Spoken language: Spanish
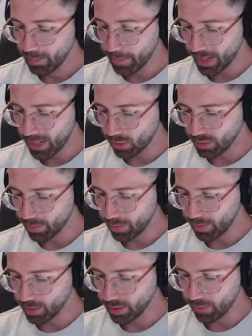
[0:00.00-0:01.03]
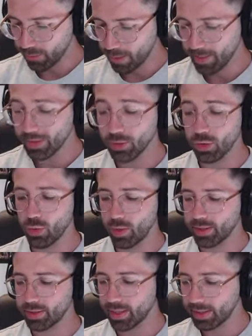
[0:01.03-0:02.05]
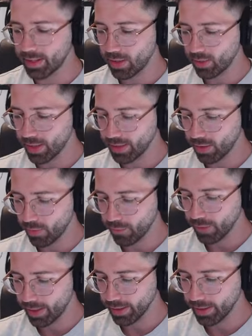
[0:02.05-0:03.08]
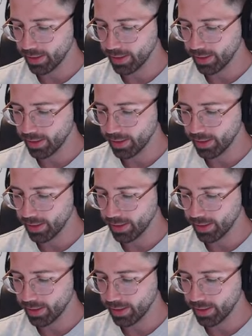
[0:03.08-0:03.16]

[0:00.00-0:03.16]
Pero si podemos seguir farmeando nuestras zanahorias de confianza.